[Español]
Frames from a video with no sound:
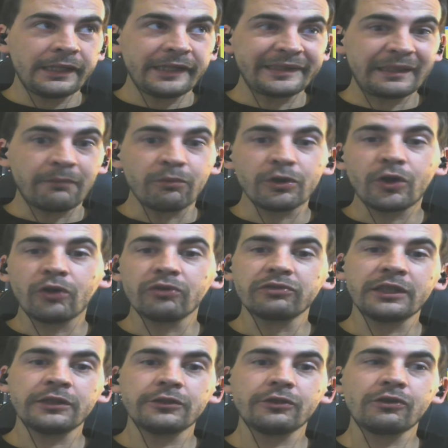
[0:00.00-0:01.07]
está muy
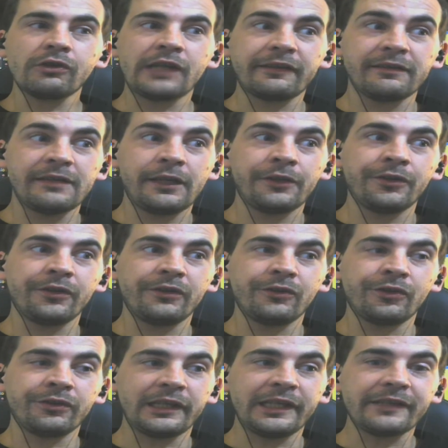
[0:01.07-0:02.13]
contento con la escena
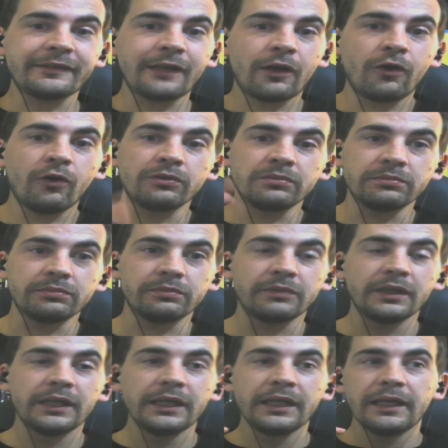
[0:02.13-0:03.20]
donde él está con
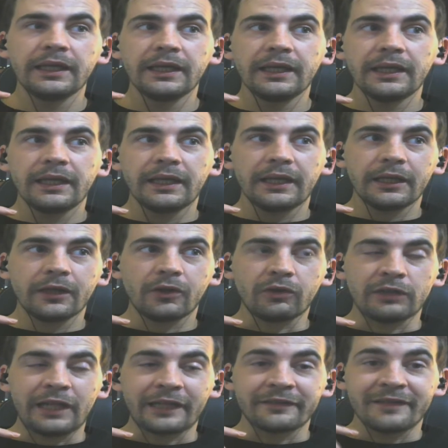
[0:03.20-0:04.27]

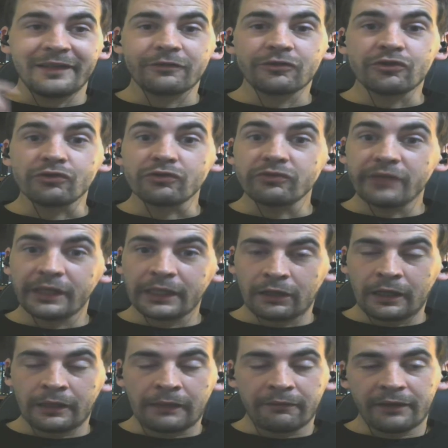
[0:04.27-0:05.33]
con la actriz Tuesday, que
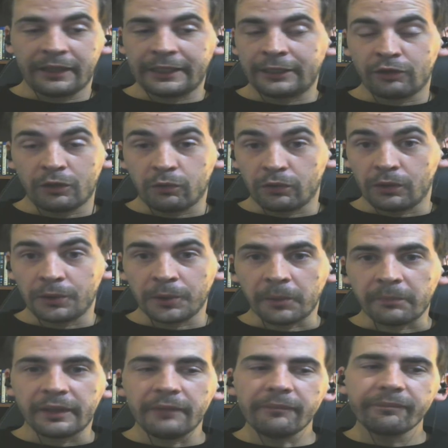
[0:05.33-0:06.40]
ahora la verdad que no recuerdo el
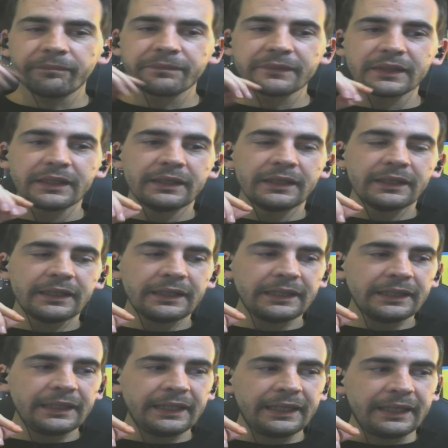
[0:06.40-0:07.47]
nombre,
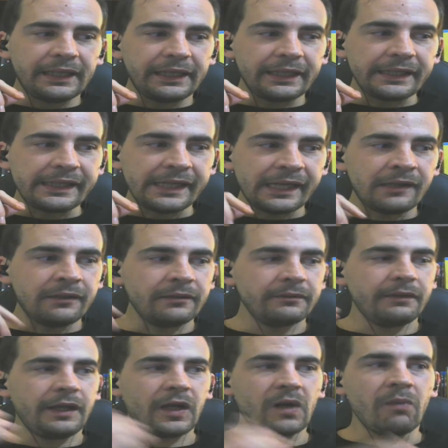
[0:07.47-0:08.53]
eh, y él
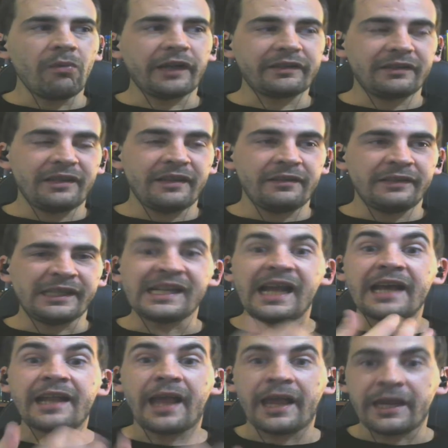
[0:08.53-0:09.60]
es como que se le
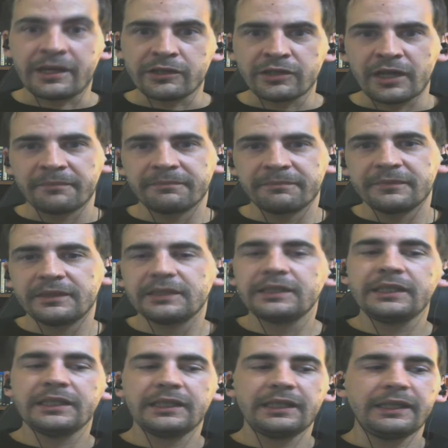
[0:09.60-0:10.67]
declara a ella.
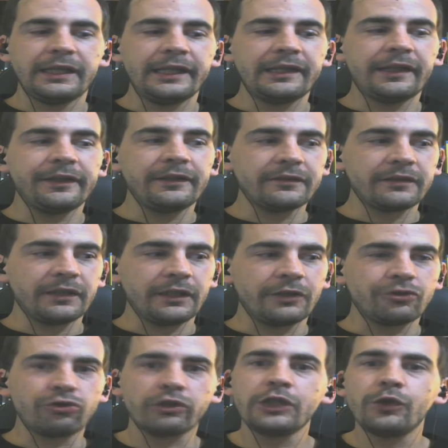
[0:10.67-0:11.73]
Y él le dice,
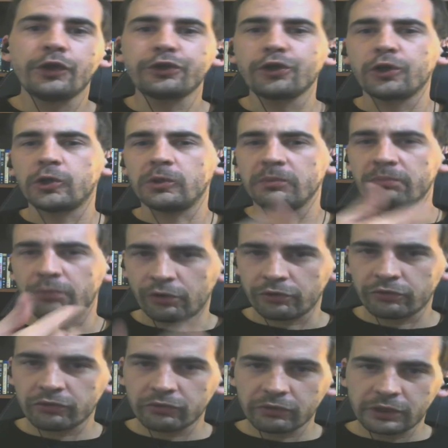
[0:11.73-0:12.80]
yo quiero esto con
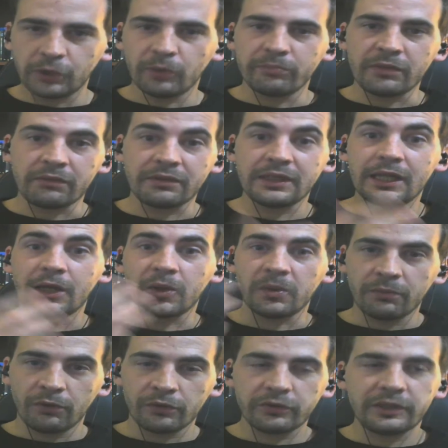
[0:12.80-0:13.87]
vos, quiero mi vida
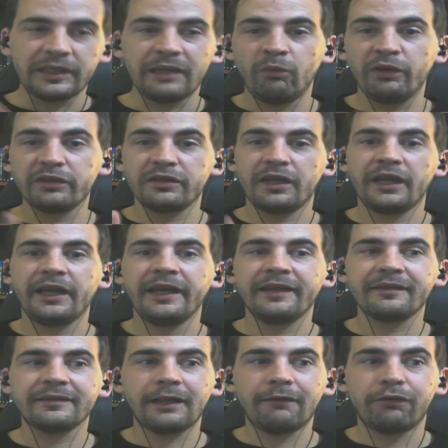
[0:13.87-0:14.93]
con vos, y le muestra
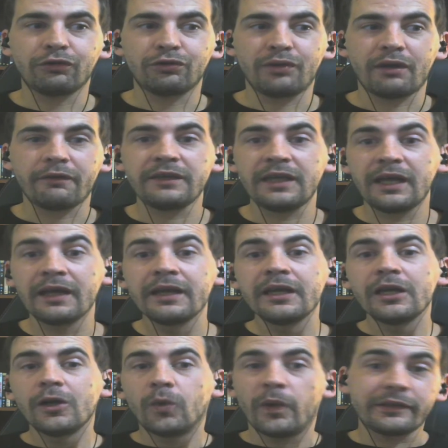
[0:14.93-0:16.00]
esta fotografía
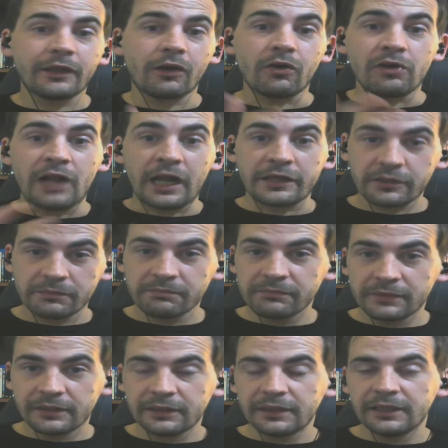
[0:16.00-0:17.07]
o este collage
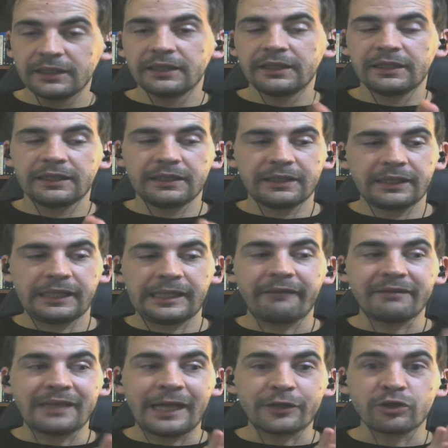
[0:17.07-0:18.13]
que él
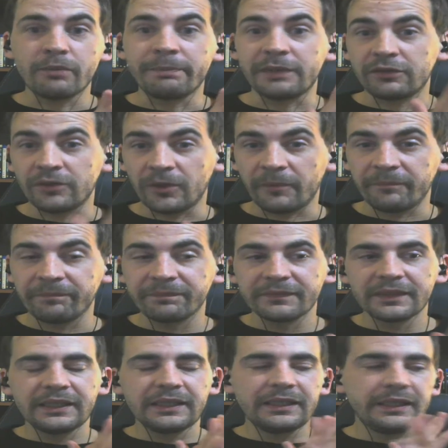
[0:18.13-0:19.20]
había hecho en prisión.
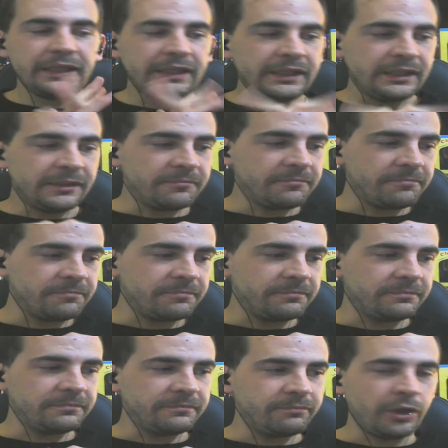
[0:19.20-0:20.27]
Y
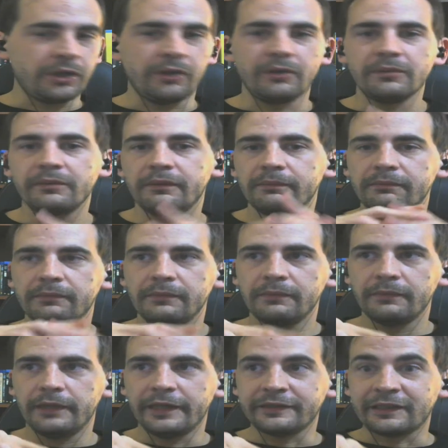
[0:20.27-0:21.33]
mm, bueno,
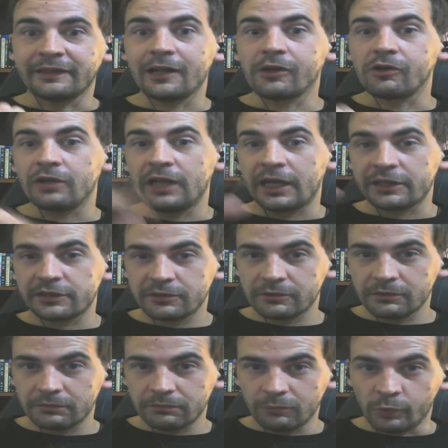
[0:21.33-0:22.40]
está en el collage
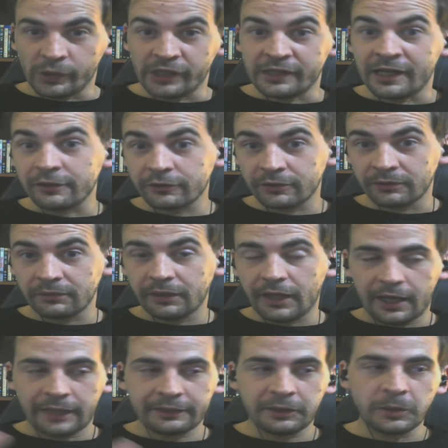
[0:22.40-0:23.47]
Willie Nelson, que
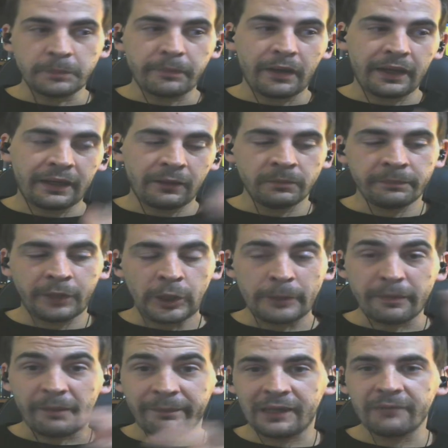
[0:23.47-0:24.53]
acá tiene un, pequeño
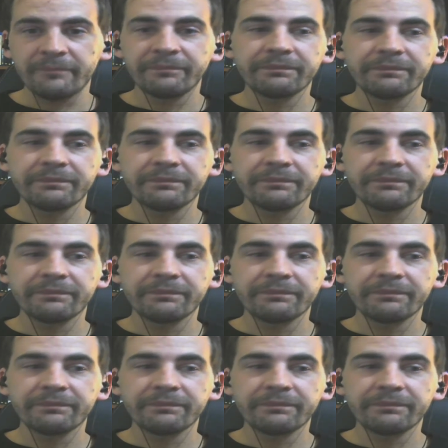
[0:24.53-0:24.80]
papel,